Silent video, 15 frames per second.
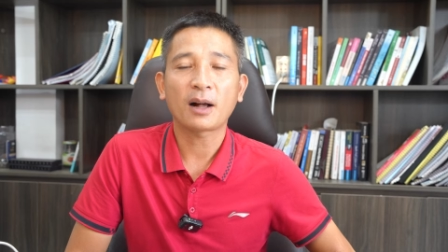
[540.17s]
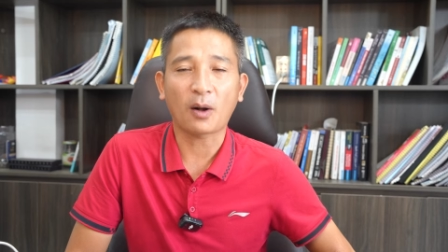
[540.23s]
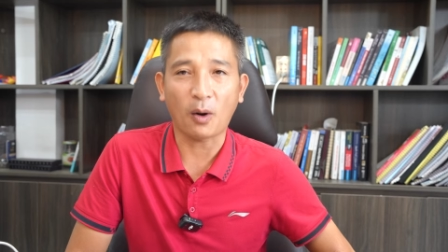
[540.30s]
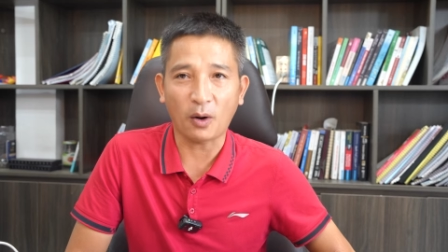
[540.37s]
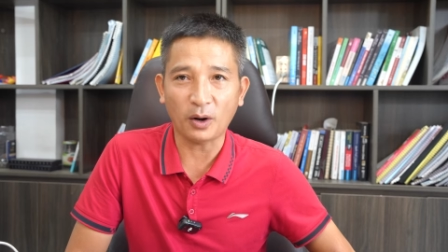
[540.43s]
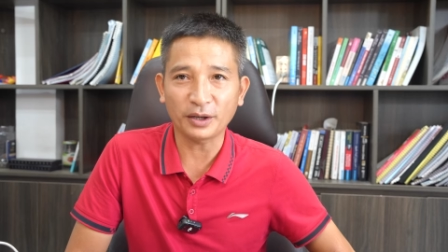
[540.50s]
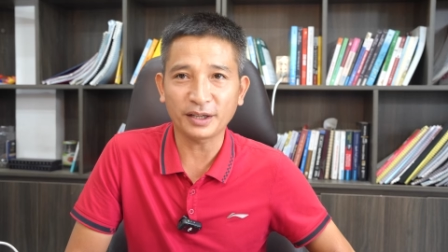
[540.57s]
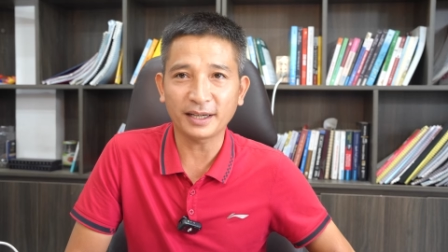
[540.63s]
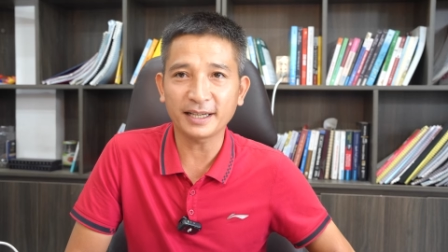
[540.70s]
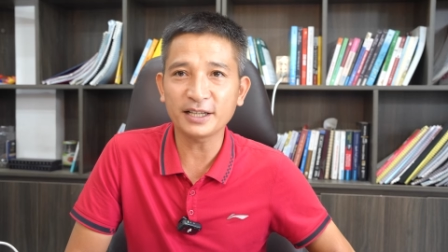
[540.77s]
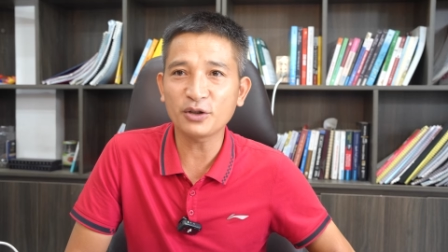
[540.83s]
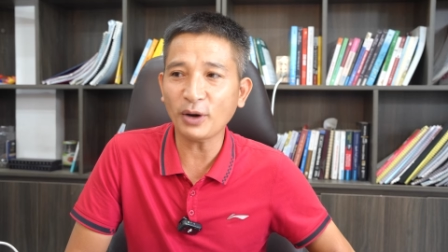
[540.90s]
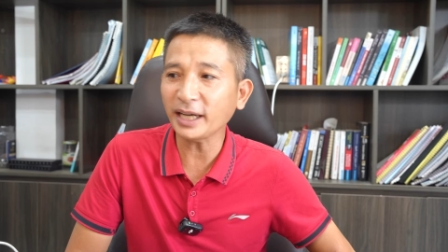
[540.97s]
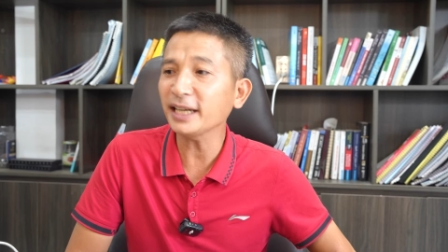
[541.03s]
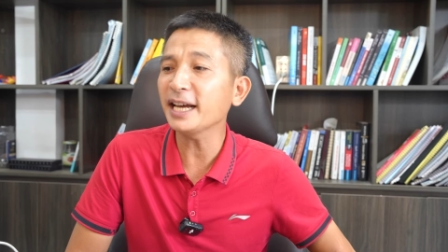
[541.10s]
có những
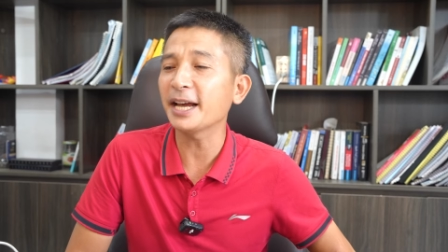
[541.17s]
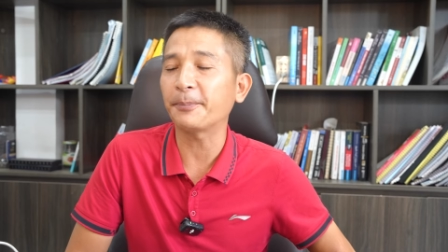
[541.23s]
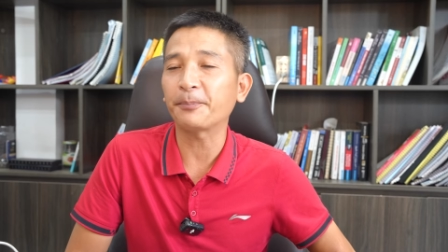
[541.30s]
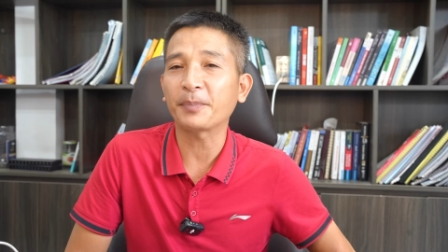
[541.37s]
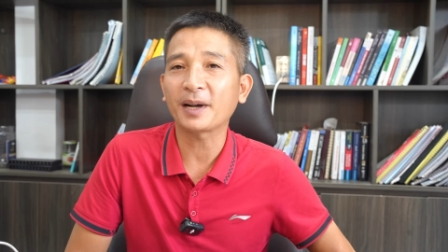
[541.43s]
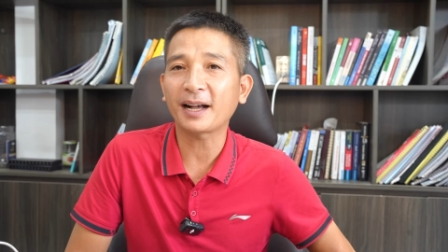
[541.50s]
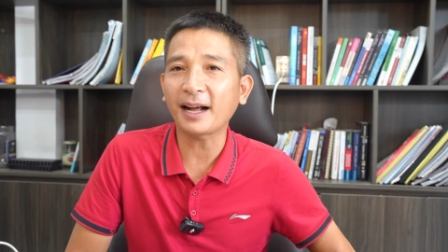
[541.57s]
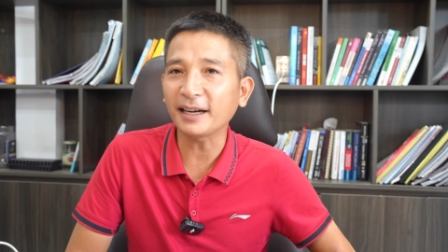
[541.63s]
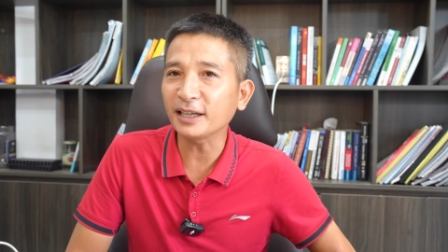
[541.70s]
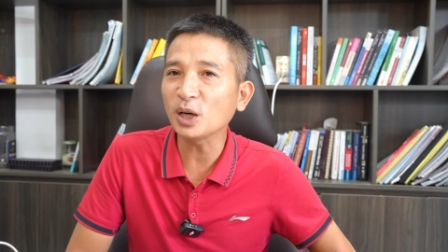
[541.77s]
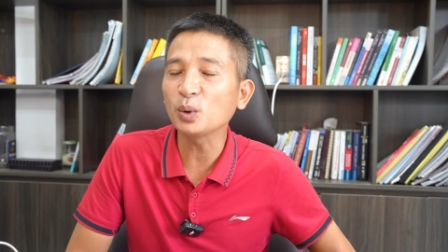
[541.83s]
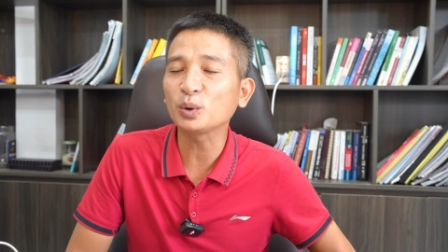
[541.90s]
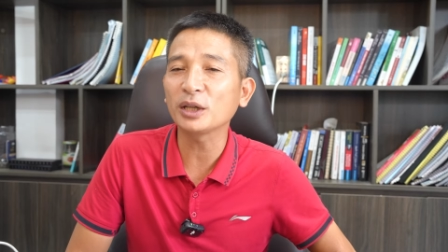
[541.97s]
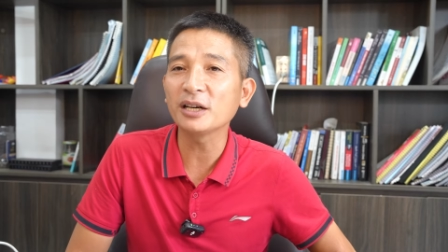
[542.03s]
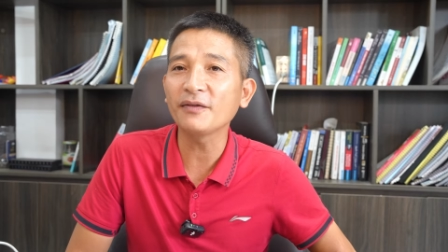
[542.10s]
cái doanh nghiệp cần
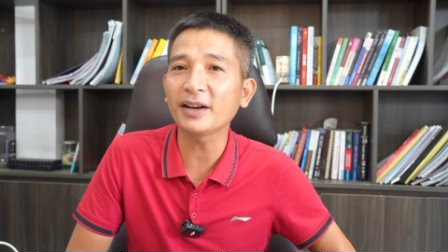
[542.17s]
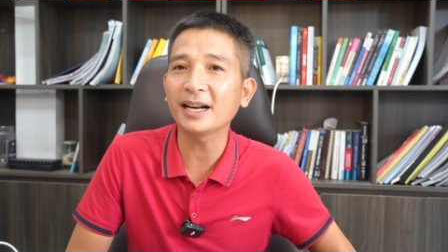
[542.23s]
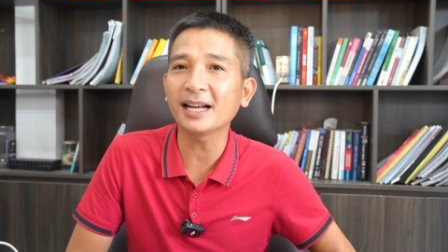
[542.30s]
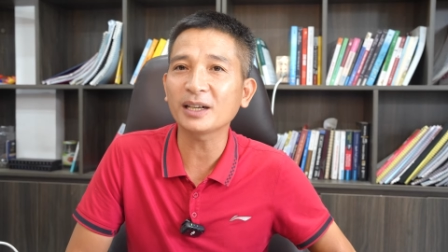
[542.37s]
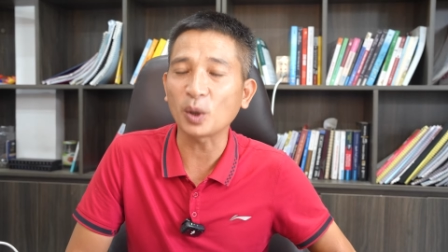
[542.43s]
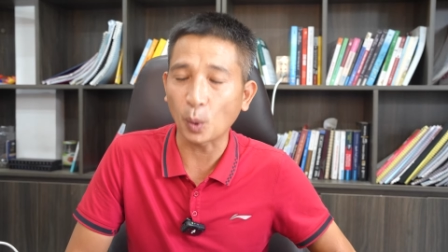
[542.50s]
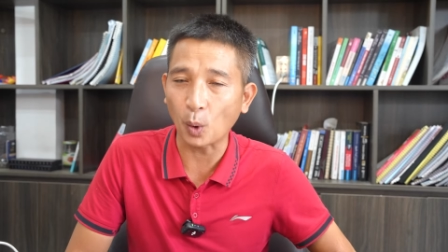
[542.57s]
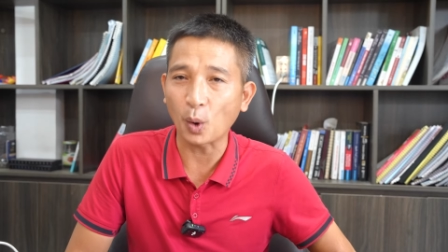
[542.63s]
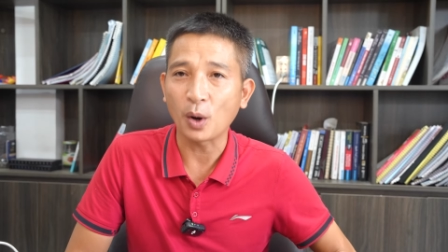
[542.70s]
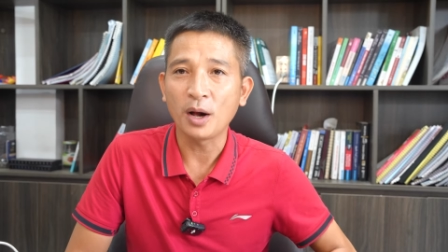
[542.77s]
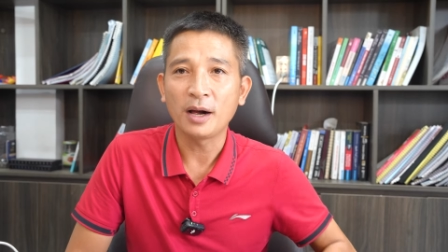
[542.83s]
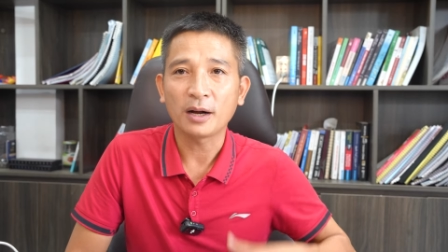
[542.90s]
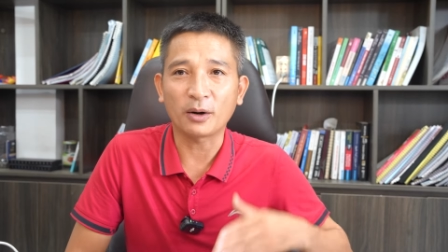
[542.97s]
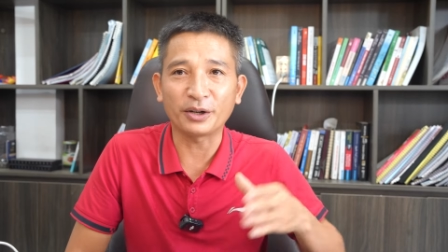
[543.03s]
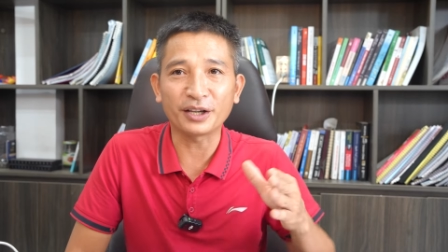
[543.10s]
đầu tư về đất lúa,
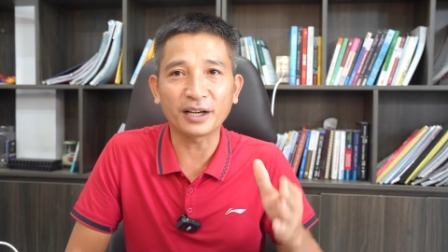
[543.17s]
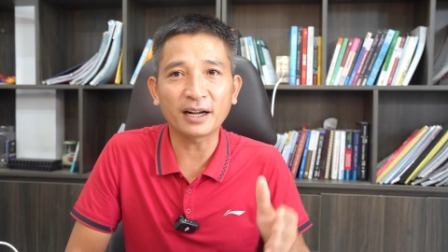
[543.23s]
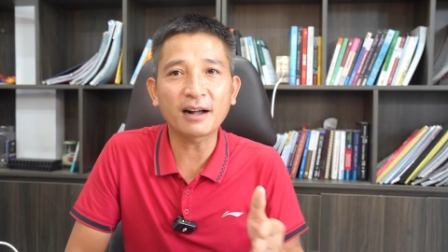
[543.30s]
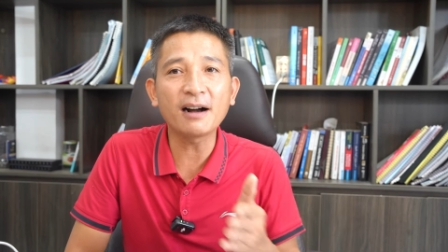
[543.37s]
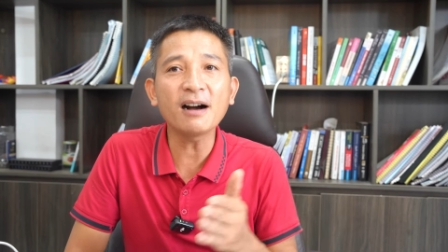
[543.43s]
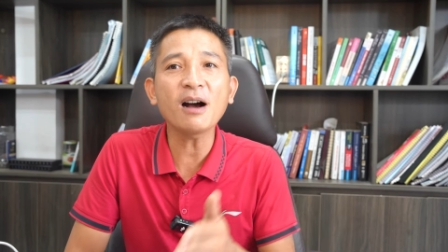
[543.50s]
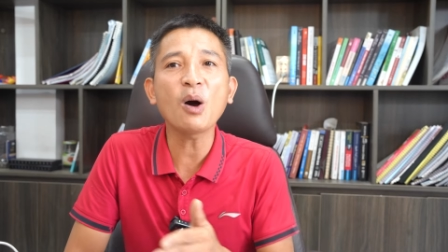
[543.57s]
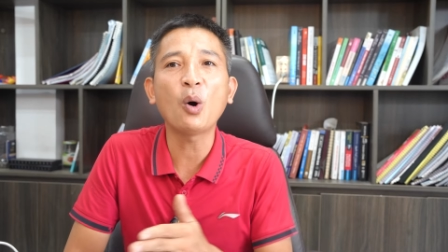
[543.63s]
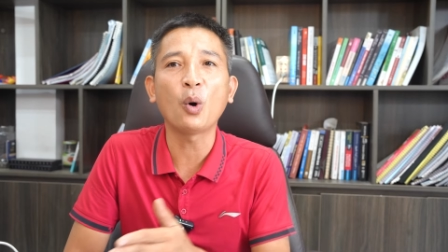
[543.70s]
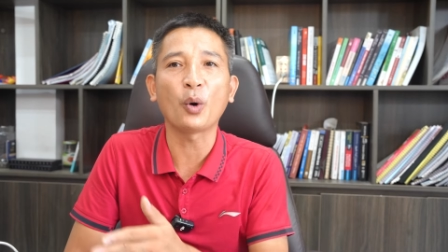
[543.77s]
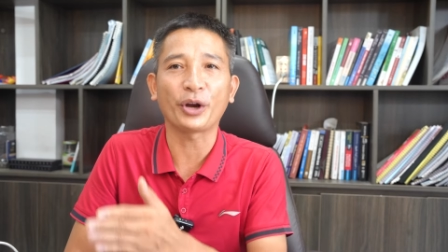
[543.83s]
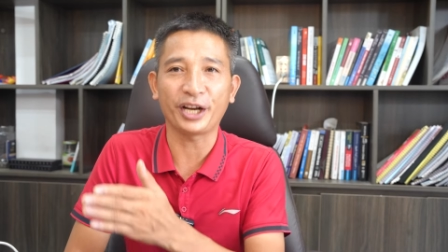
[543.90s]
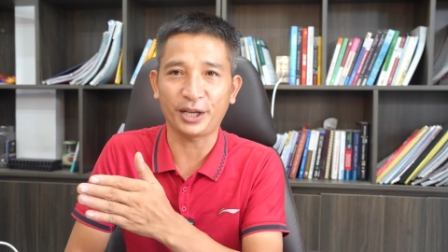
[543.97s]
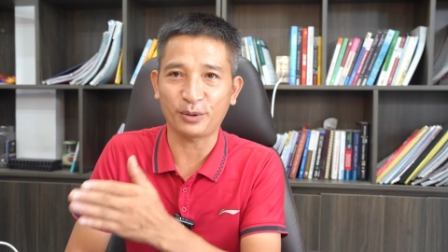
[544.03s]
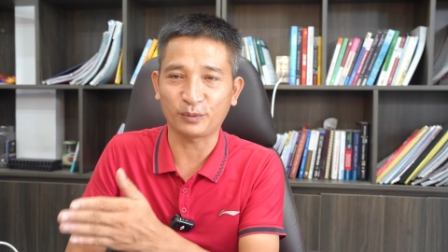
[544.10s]
có những cơ
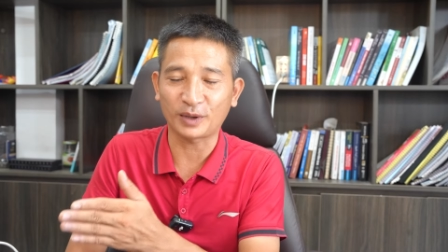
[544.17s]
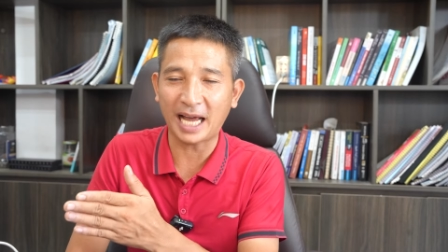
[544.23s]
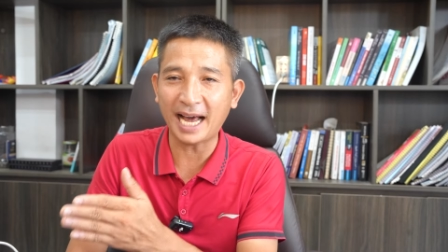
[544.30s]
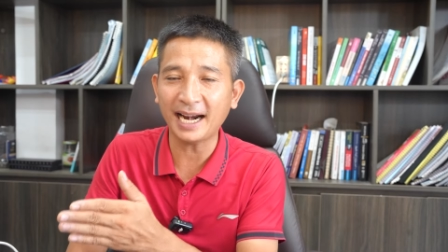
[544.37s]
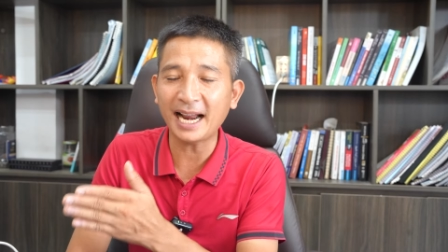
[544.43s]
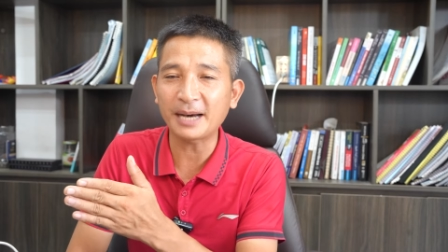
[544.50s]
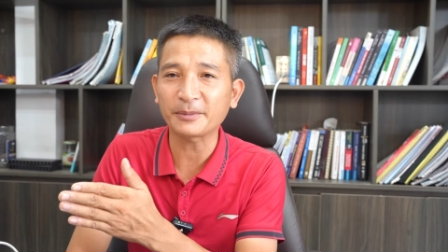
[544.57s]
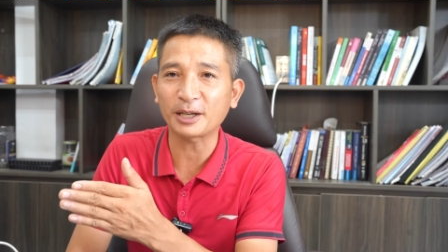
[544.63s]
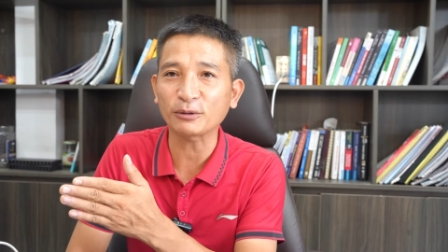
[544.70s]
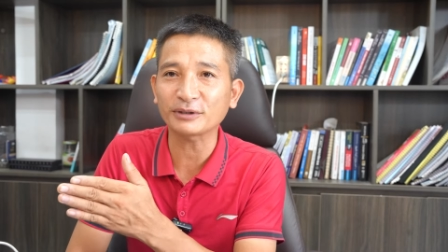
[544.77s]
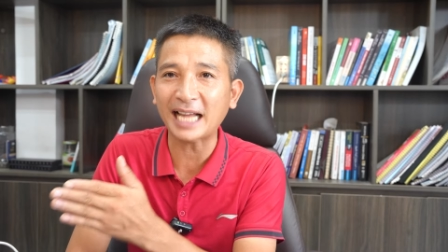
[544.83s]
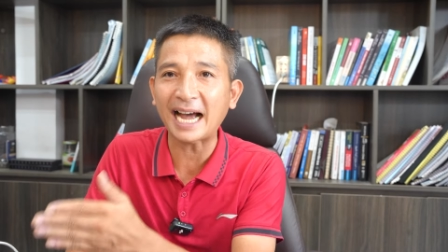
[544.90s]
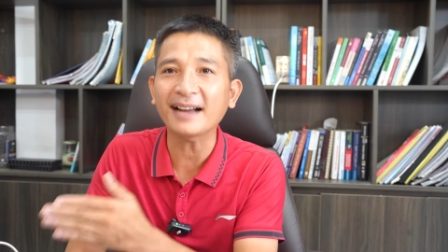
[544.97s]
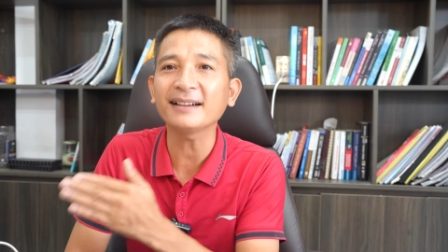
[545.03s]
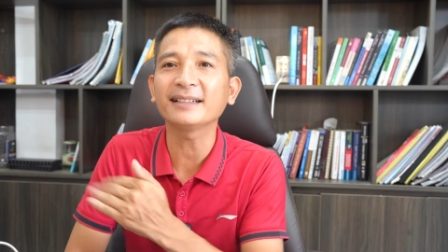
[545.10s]
hội để chúng ta làm sao
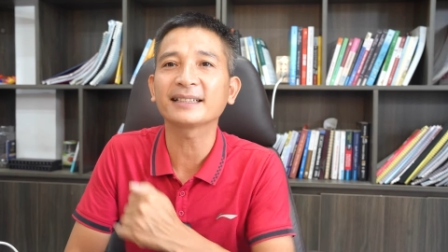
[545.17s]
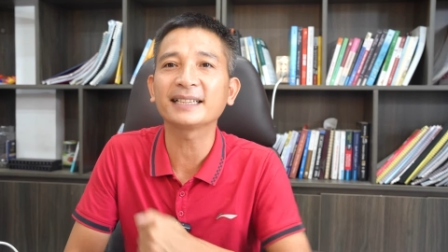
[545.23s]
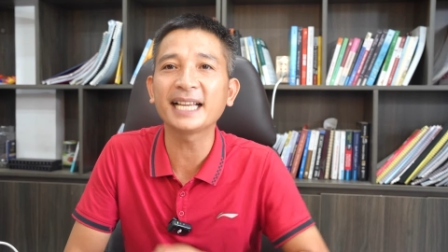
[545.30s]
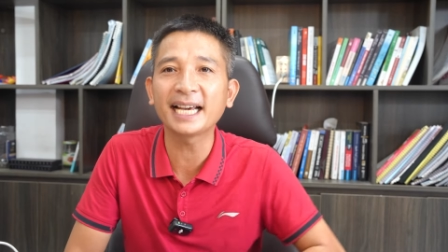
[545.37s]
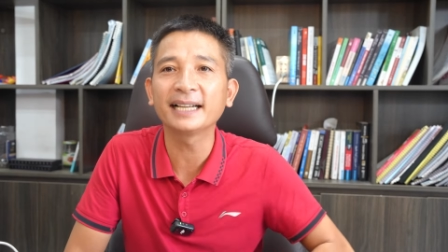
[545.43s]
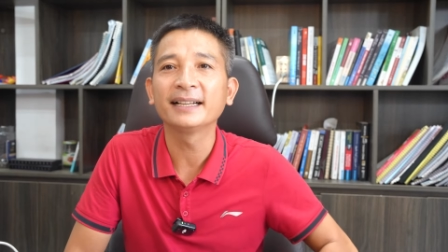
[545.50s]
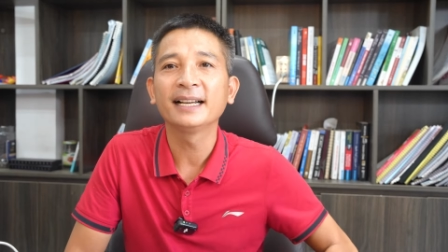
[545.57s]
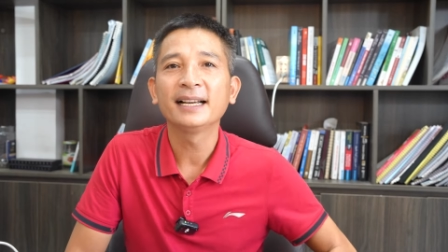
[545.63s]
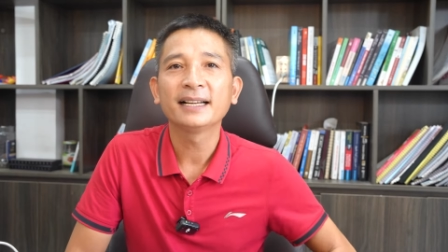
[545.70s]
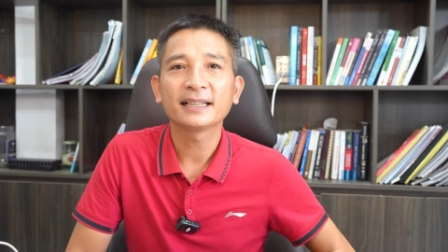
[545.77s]
tăng được tiền.